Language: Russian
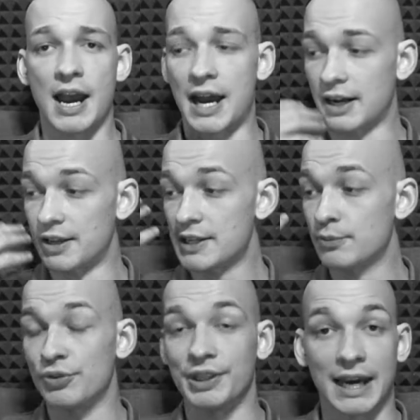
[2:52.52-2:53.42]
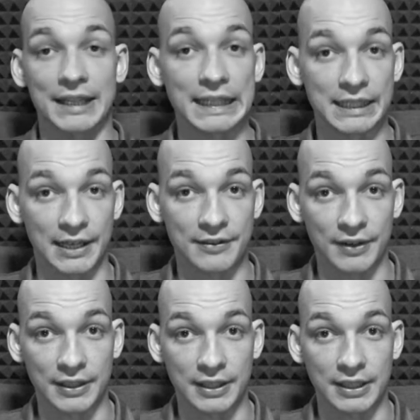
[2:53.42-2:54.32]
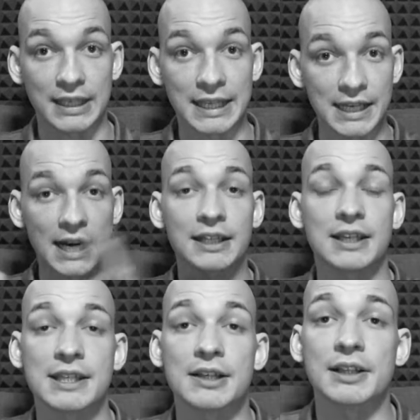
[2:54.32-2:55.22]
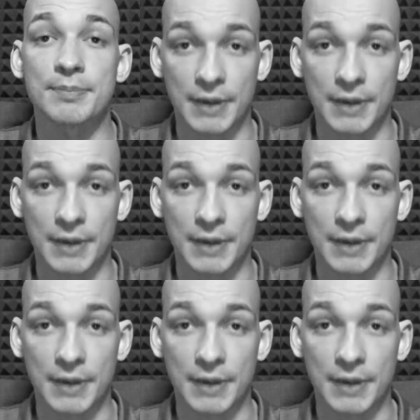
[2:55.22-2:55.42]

организму надо дать воды. И как это сделать